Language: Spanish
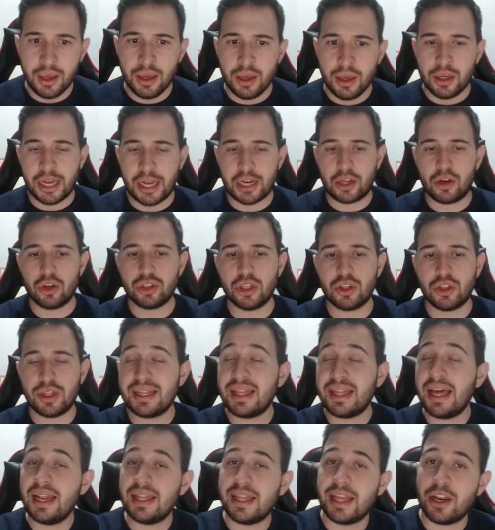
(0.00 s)
El coste
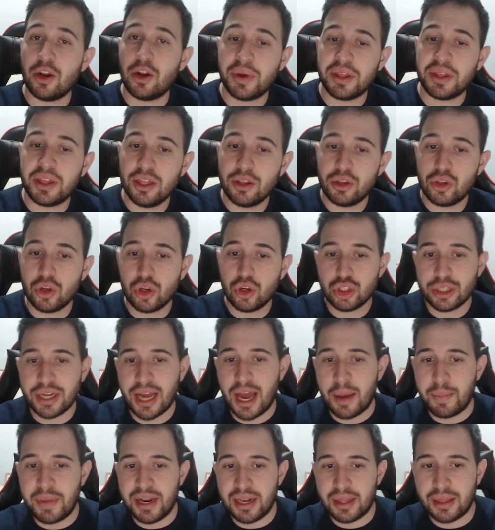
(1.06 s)
total de 900
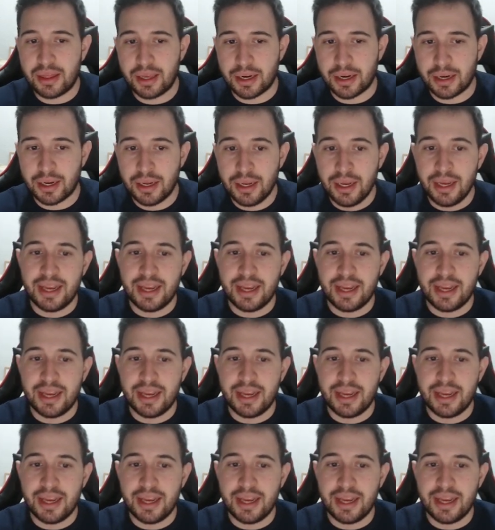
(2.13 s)
a 1100.